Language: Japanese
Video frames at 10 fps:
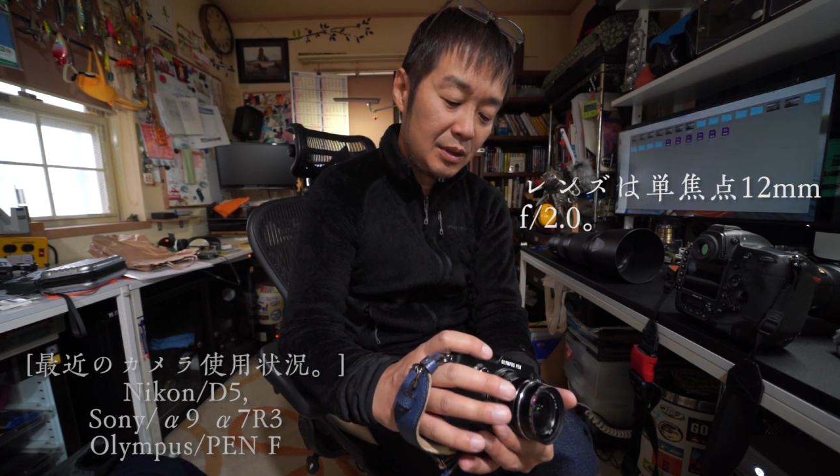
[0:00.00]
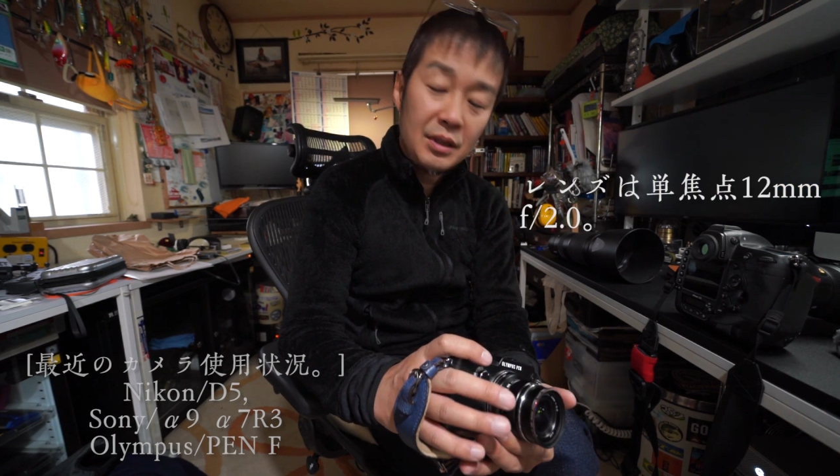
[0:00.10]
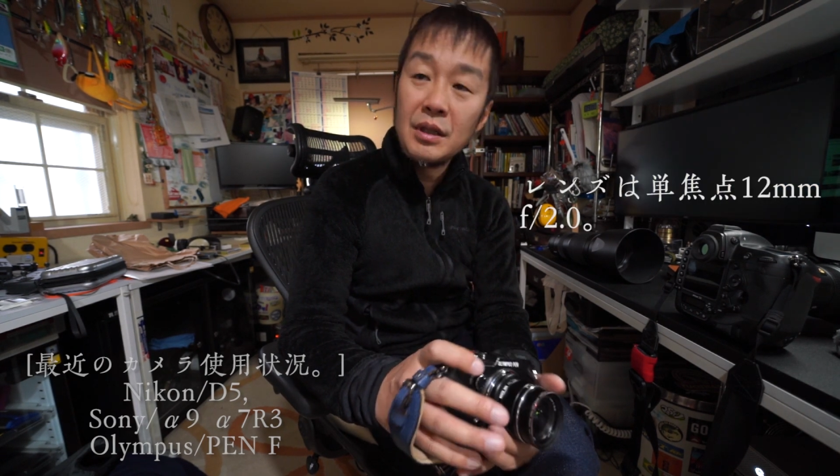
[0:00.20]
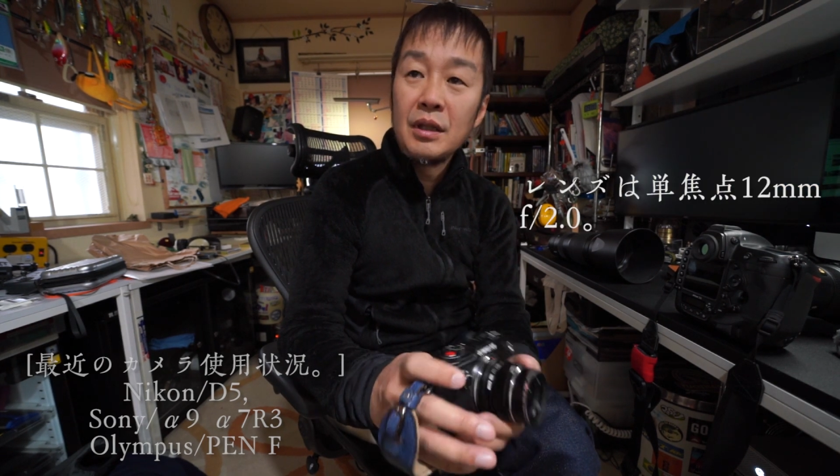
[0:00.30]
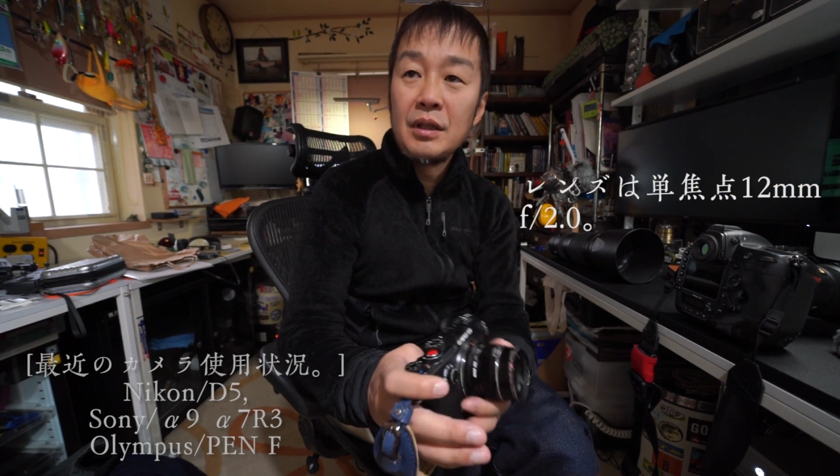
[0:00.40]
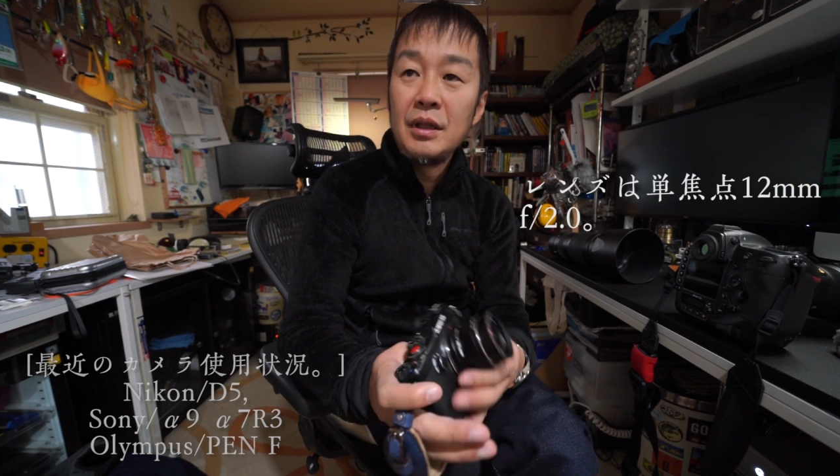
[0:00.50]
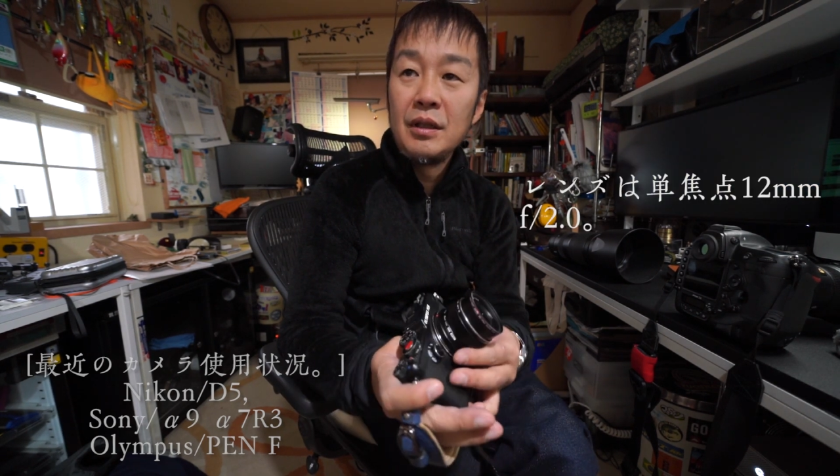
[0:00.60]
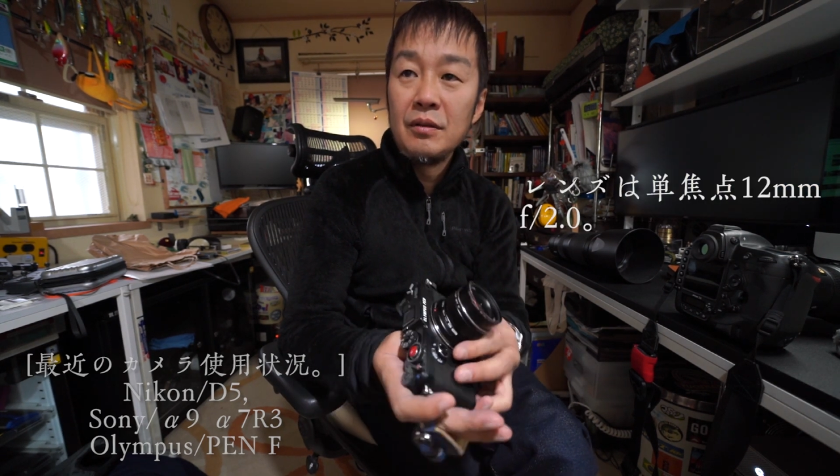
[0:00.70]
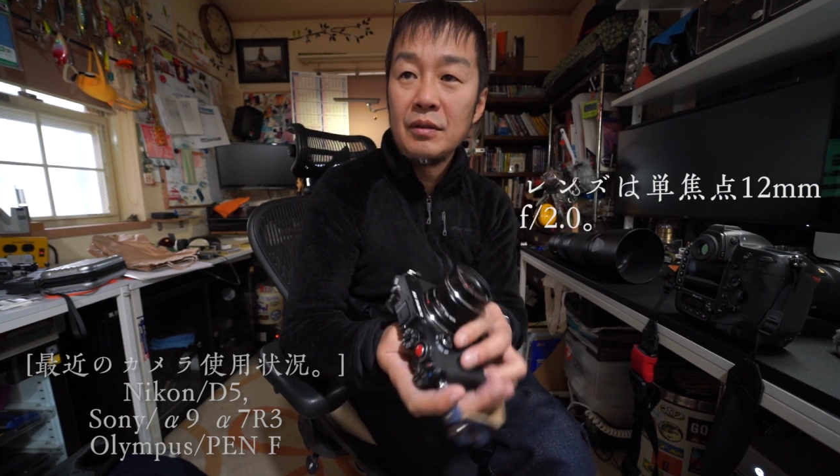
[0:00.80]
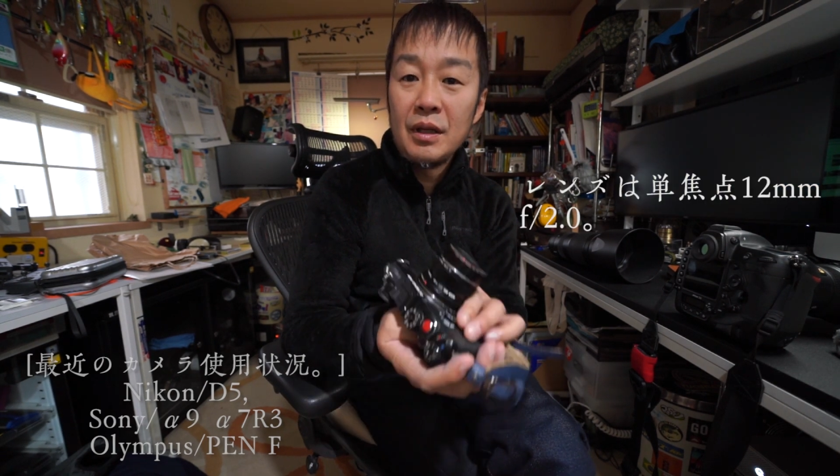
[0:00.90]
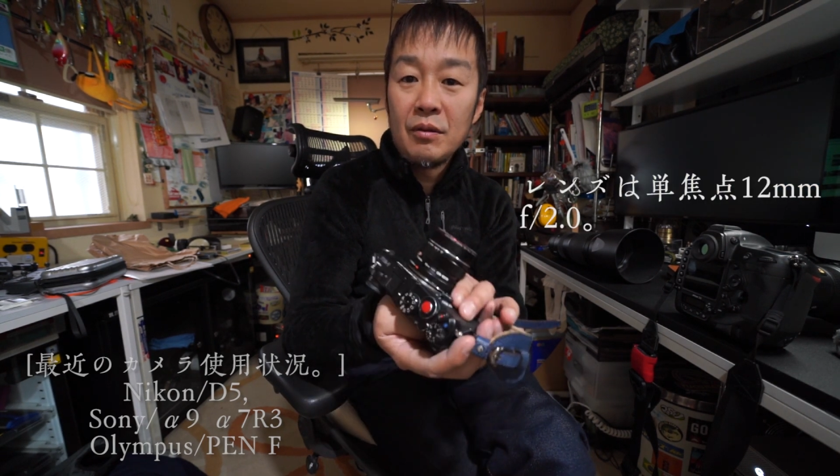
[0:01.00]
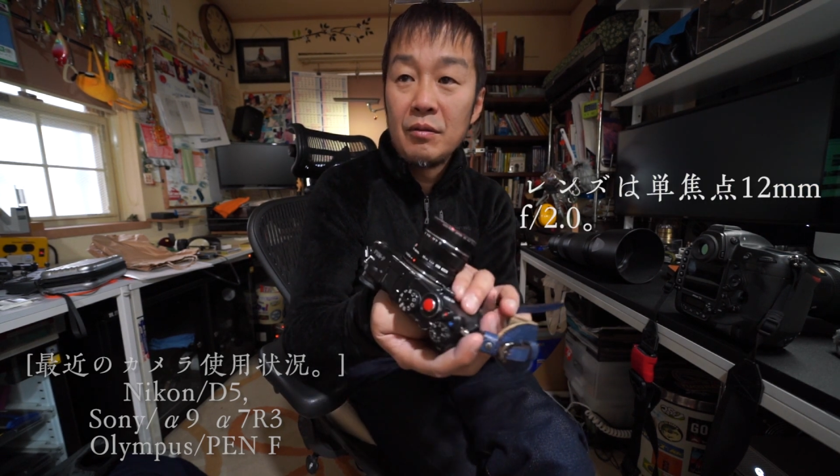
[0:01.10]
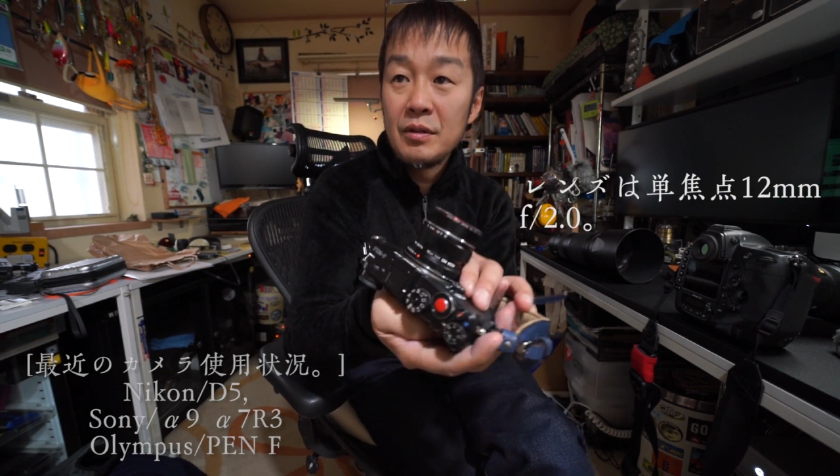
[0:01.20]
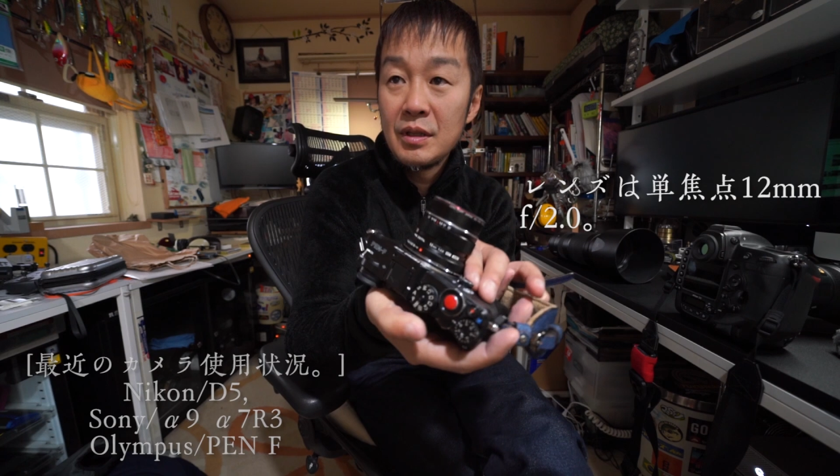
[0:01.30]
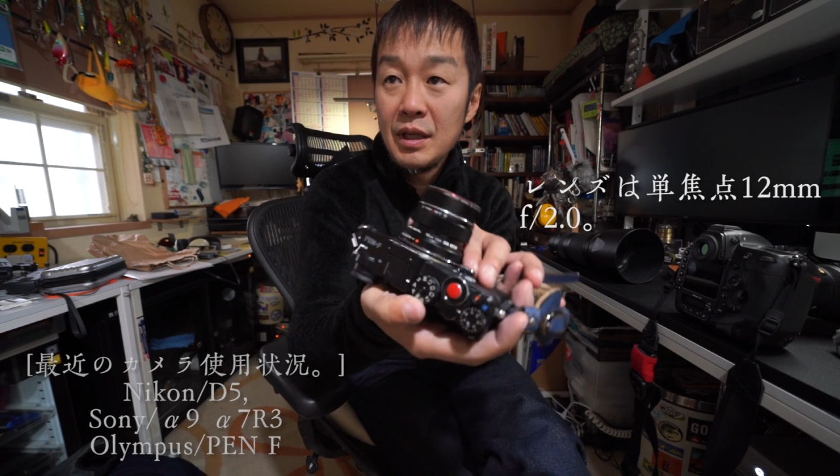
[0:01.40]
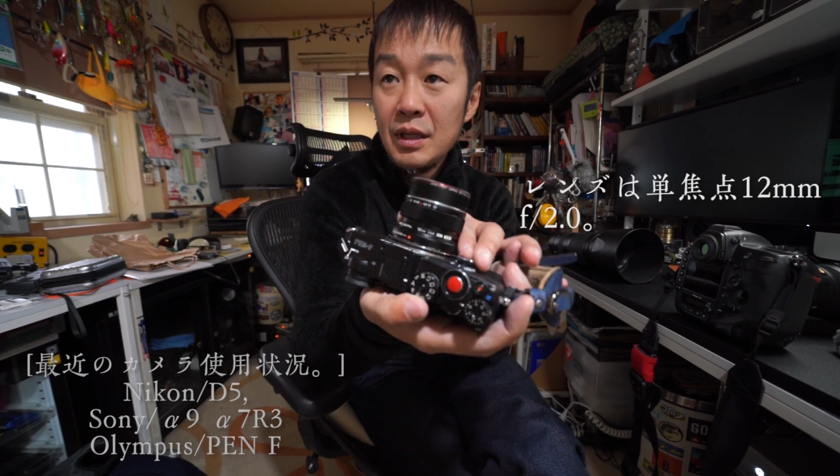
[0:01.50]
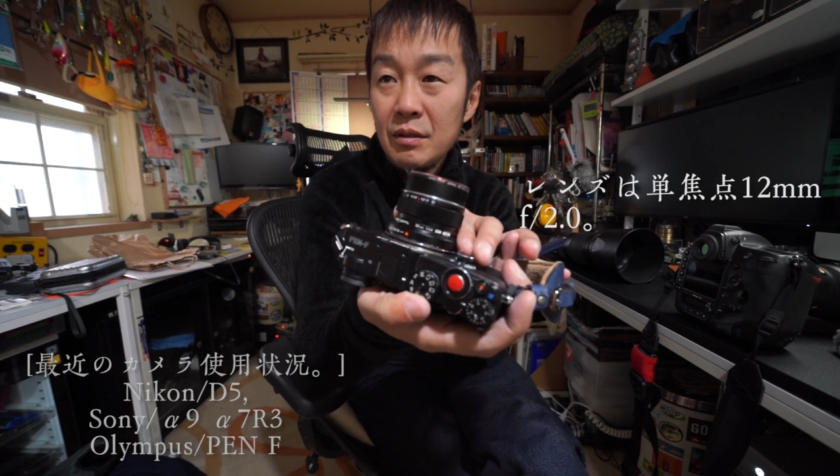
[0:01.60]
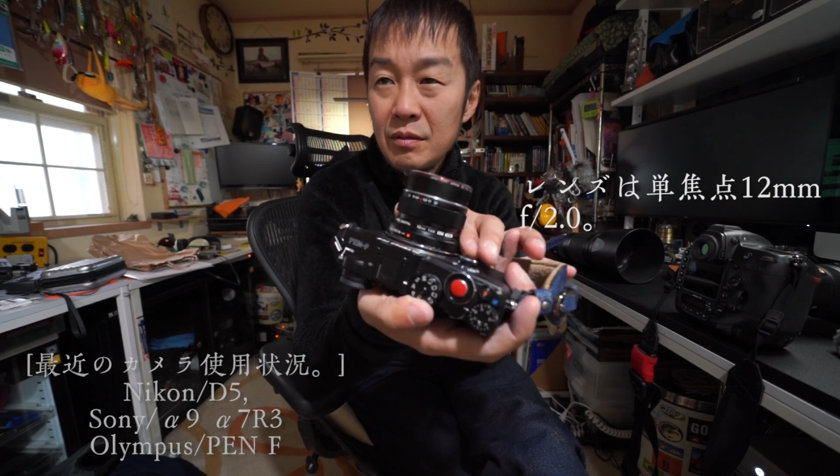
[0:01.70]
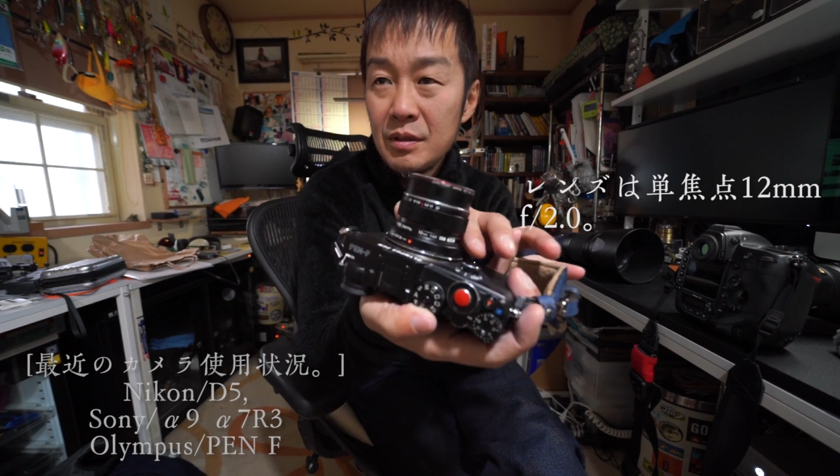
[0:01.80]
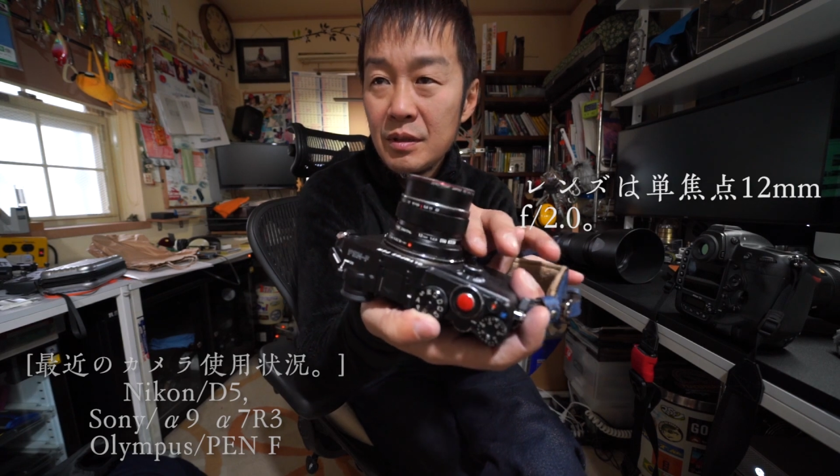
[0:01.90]
使っているので、こうですね。
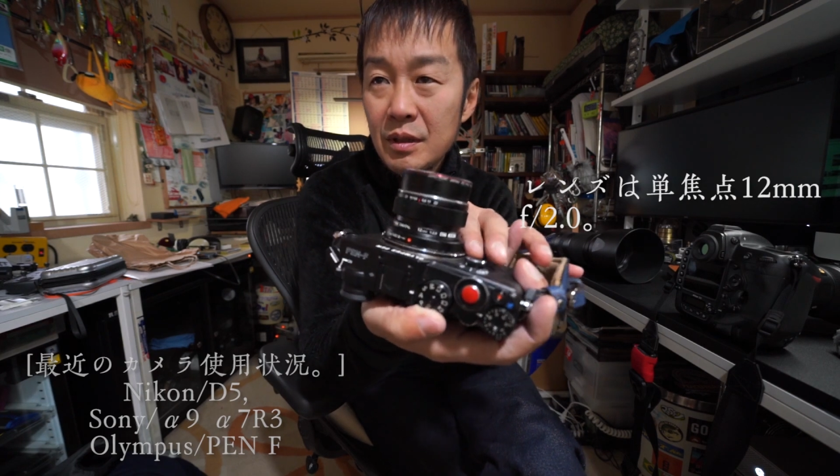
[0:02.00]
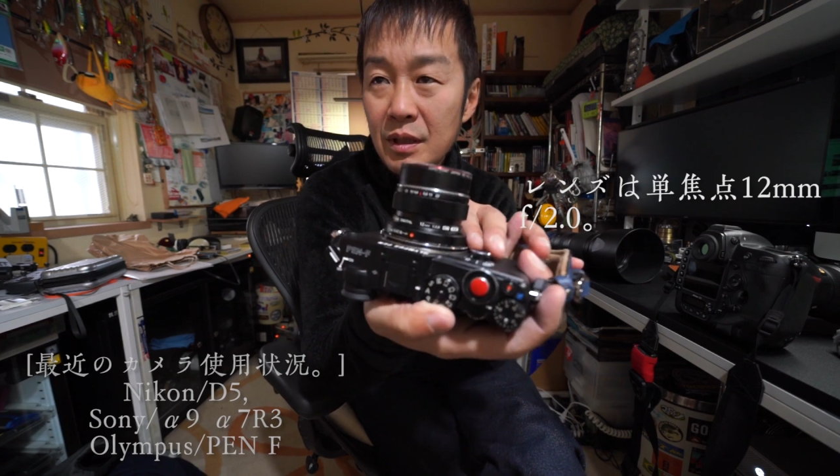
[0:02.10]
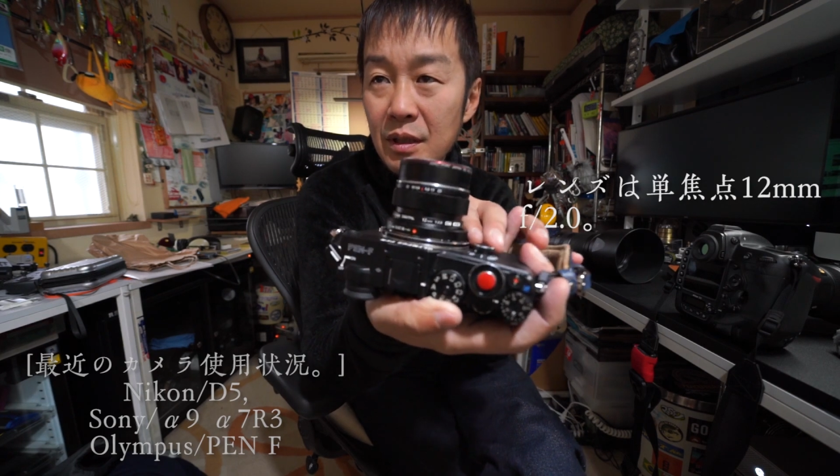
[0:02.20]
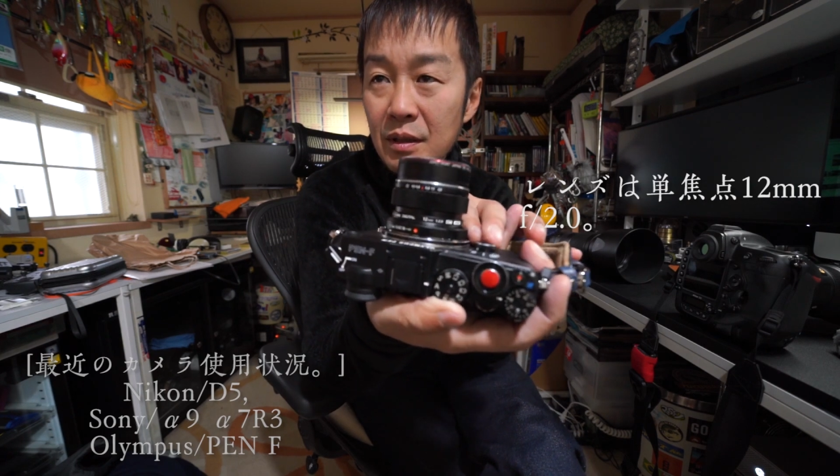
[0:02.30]
映るかな。